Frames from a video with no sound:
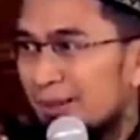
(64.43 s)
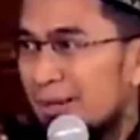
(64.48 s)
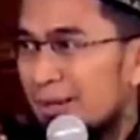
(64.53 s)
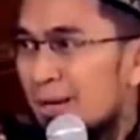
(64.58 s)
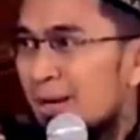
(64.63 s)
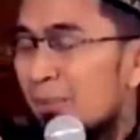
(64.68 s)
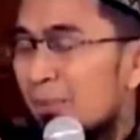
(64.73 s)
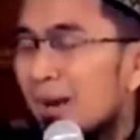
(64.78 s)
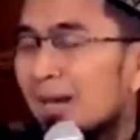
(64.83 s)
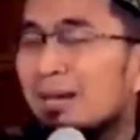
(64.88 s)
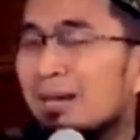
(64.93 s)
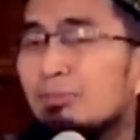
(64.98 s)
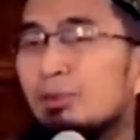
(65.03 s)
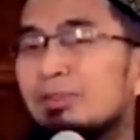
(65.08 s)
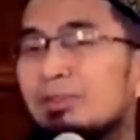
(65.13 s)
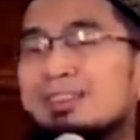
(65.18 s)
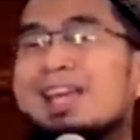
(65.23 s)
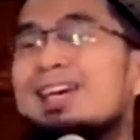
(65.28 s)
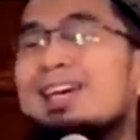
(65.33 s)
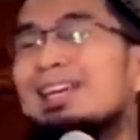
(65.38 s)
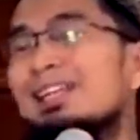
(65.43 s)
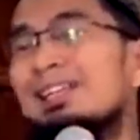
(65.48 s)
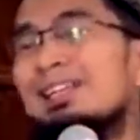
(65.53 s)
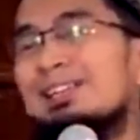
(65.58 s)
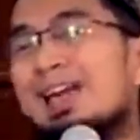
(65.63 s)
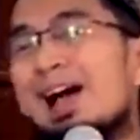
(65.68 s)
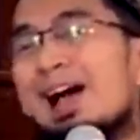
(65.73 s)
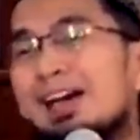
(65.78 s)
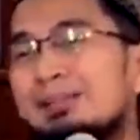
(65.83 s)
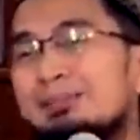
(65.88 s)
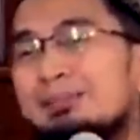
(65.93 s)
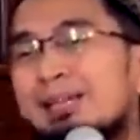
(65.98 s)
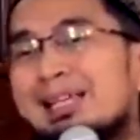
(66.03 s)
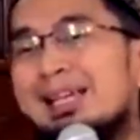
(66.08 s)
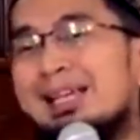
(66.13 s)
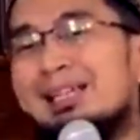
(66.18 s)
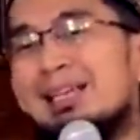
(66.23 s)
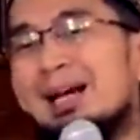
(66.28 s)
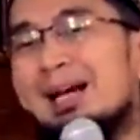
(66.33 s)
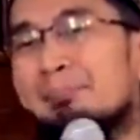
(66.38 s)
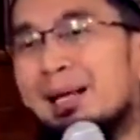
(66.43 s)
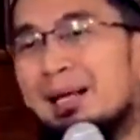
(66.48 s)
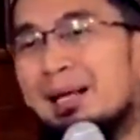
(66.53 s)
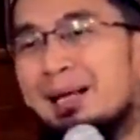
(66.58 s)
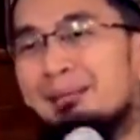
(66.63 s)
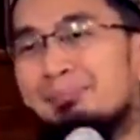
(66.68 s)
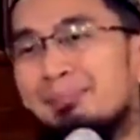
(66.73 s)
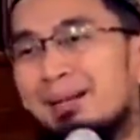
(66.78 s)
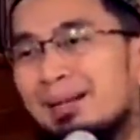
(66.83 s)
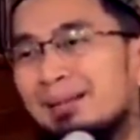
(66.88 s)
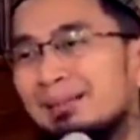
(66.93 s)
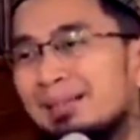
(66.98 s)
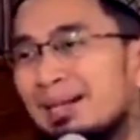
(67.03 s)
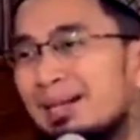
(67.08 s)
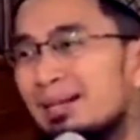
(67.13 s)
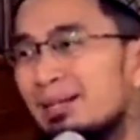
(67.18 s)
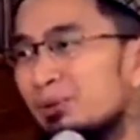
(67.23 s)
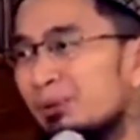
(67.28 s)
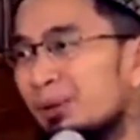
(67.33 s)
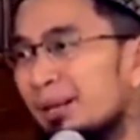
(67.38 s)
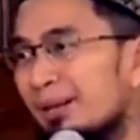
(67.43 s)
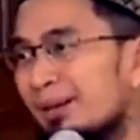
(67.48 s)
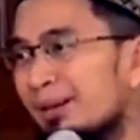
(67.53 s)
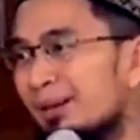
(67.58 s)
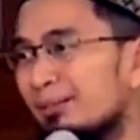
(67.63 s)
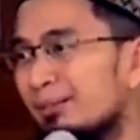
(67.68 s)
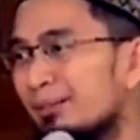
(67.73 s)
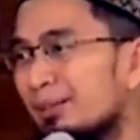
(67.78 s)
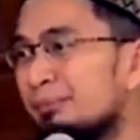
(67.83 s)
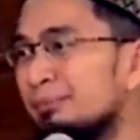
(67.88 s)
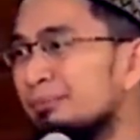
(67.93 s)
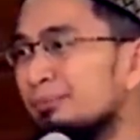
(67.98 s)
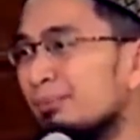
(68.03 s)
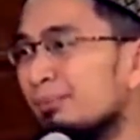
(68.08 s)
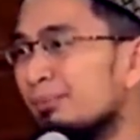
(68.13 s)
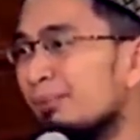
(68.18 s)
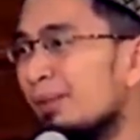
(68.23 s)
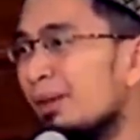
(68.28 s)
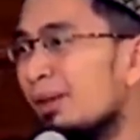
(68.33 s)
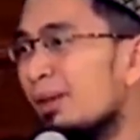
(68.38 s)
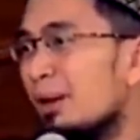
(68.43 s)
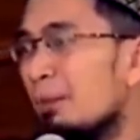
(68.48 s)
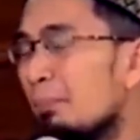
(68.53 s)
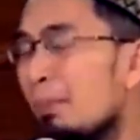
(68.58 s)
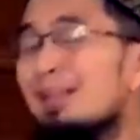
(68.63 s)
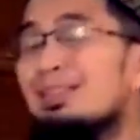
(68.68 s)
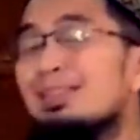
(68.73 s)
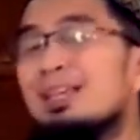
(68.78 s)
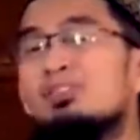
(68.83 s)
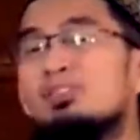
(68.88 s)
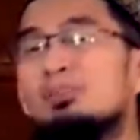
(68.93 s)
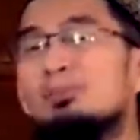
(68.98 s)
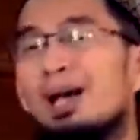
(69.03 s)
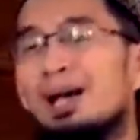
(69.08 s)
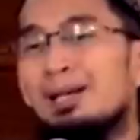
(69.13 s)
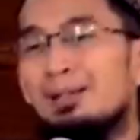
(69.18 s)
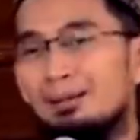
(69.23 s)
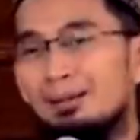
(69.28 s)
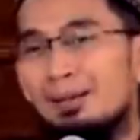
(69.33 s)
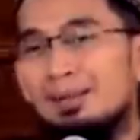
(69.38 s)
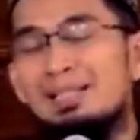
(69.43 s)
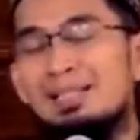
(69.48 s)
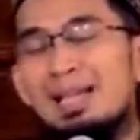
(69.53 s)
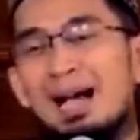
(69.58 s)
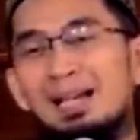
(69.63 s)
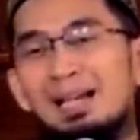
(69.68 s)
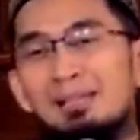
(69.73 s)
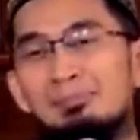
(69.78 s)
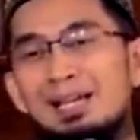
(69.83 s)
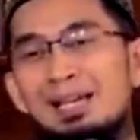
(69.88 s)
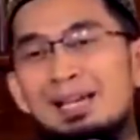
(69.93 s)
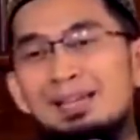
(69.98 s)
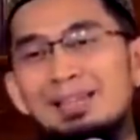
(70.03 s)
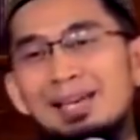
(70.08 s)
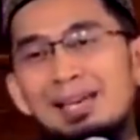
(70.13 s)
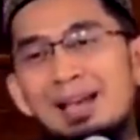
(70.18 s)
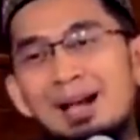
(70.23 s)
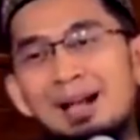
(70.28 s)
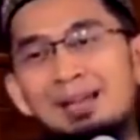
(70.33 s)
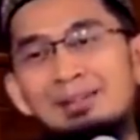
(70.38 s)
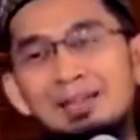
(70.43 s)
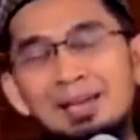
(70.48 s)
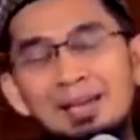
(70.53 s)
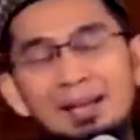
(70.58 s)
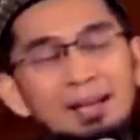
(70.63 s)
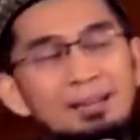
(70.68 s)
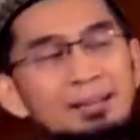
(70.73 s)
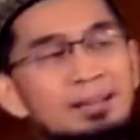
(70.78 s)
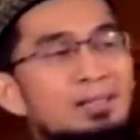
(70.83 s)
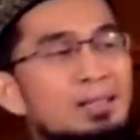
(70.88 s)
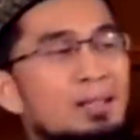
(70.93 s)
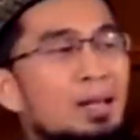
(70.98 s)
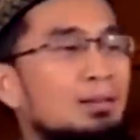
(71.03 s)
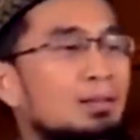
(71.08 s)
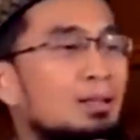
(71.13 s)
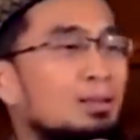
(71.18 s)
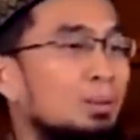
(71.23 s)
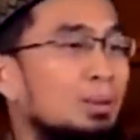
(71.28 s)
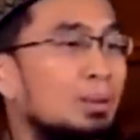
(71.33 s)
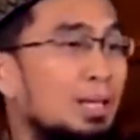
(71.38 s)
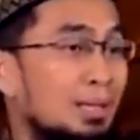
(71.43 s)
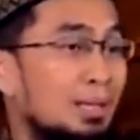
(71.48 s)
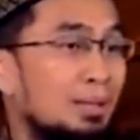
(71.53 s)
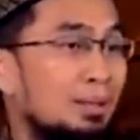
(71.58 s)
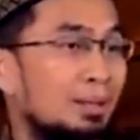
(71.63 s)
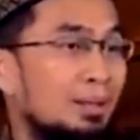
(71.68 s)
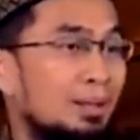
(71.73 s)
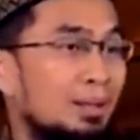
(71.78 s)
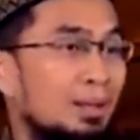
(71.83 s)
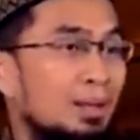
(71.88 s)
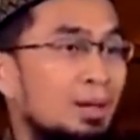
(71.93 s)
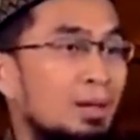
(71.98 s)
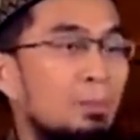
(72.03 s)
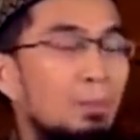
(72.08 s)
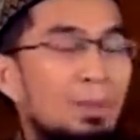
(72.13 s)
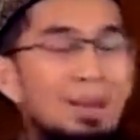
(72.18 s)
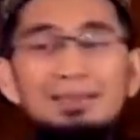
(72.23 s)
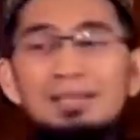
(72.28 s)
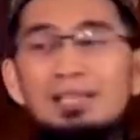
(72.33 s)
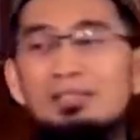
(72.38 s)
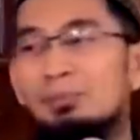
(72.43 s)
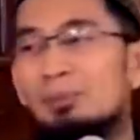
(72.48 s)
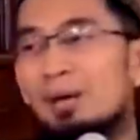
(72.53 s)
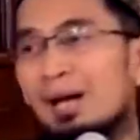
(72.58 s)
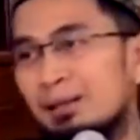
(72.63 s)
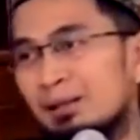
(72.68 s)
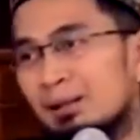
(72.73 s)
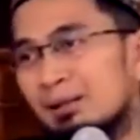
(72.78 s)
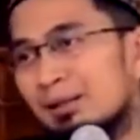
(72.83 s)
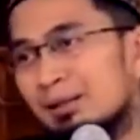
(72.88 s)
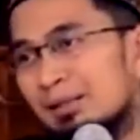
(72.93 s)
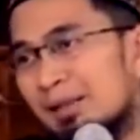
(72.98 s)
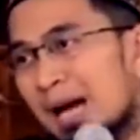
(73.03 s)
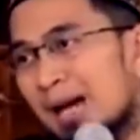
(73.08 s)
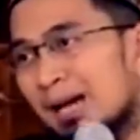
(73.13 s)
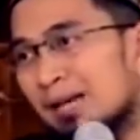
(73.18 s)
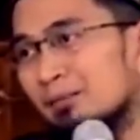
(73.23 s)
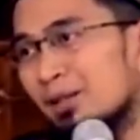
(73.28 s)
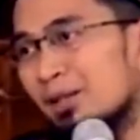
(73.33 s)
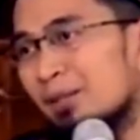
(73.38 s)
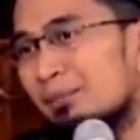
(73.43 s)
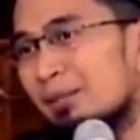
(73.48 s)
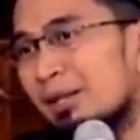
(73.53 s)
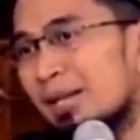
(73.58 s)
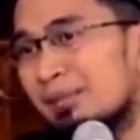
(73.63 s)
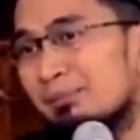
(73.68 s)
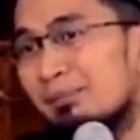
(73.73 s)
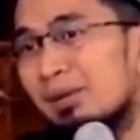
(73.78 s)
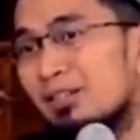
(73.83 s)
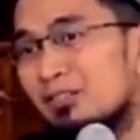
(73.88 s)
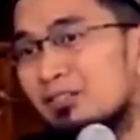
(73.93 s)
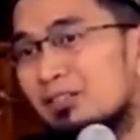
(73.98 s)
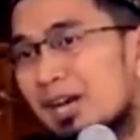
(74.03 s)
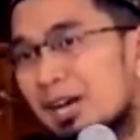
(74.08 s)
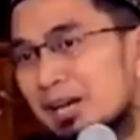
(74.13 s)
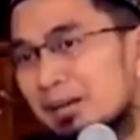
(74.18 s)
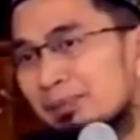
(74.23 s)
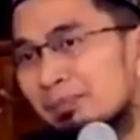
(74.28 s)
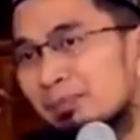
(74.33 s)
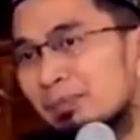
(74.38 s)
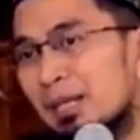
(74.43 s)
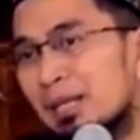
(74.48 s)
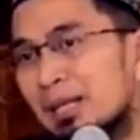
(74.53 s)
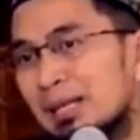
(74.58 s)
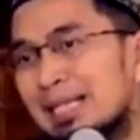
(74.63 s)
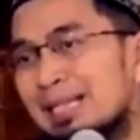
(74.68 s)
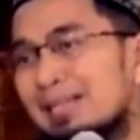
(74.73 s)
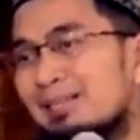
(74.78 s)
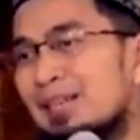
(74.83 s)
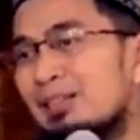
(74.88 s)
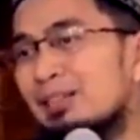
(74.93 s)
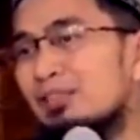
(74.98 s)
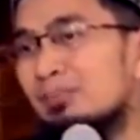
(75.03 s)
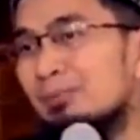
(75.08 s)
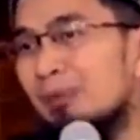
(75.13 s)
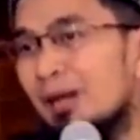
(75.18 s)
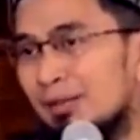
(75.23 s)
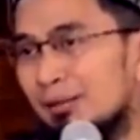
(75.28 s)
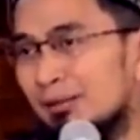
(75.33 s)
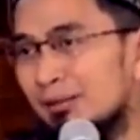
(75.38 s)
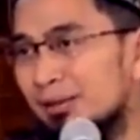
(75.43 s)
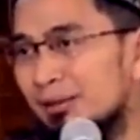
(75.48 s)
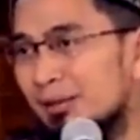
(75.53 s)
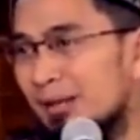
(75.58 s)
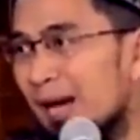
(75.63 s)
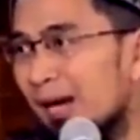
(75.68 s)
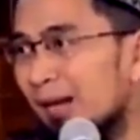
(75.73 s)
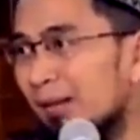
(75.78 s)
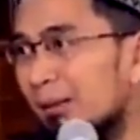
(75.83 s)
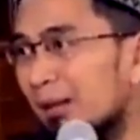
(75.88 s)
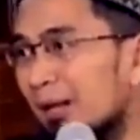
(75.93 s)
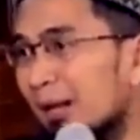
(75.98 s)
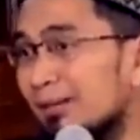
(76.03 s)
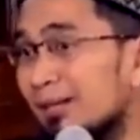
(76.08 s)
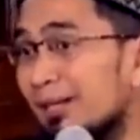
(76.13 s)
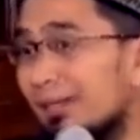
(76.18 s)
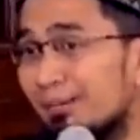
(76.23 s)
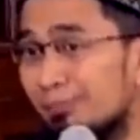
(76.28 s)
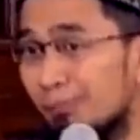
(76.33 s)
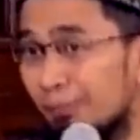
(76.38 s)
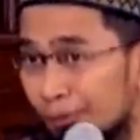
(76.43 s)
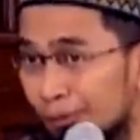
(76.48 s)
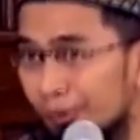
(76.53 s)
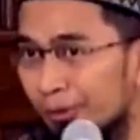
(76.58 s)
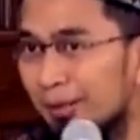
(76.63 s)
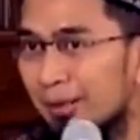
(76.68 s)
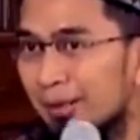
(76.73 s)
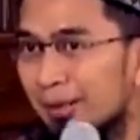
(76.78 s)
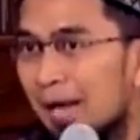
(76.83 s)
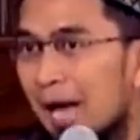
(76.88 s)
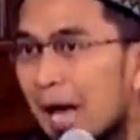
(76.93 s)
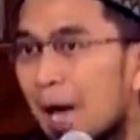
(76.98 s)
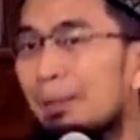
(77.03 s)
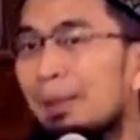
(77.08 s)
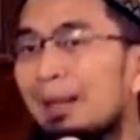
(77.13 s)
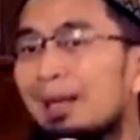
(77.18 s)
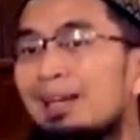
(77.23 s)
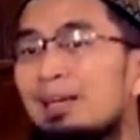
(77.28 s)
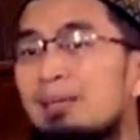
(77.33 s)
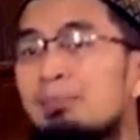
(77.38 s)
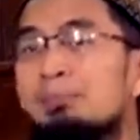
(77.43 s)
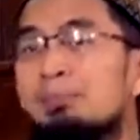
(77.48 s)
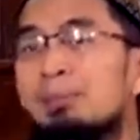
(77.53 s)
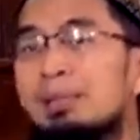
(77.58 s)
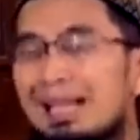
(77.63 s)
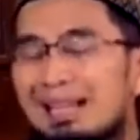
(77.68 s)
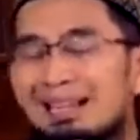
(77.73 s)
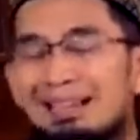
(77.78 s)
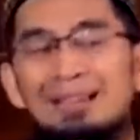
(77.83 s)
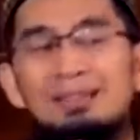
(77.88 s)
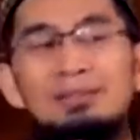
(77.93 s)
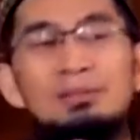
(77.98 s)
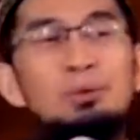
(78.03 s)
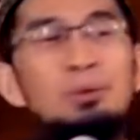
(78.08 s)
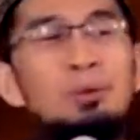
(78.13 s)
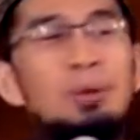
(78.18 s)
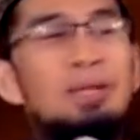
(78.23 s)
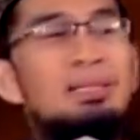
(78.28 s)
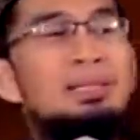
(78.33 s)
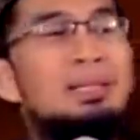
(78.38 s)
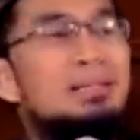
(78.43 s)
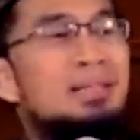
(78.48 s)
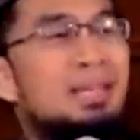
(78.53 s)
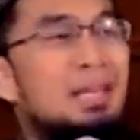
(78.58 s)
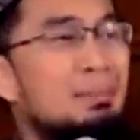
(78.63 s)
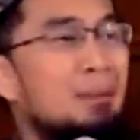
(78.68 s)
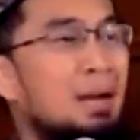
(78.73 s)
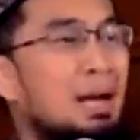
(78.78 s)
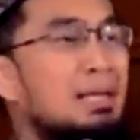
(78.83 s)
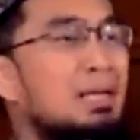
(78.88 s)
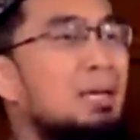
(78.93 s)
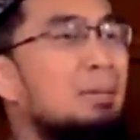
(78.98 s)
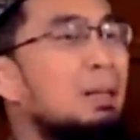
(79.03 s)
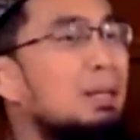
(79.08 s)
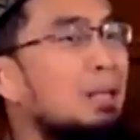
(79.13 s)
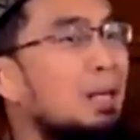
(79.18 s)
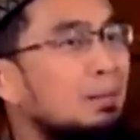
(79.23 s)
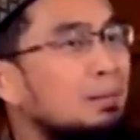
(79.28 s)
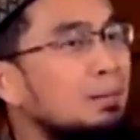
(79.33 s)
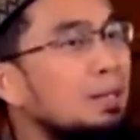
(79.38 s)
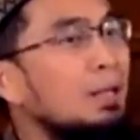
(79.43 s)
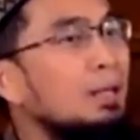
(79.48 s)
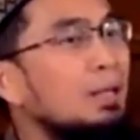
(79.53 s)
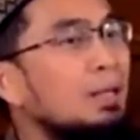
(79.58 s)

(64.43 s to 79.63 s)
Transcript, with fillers: Maka mustahil dia akan melihat gambar-gambar yang tidak disukai oleh Allah. Mata subhanallah tidak akan melihat tayangan-tayangan yang tidak Allah sukai. Mata subhanallah tidak akan pernah melihat maksiat. Lisan subhanallah tidak akan berkata yang buruk. Apalagi membenarkan tuduhan yang tidak baik kepada Allah.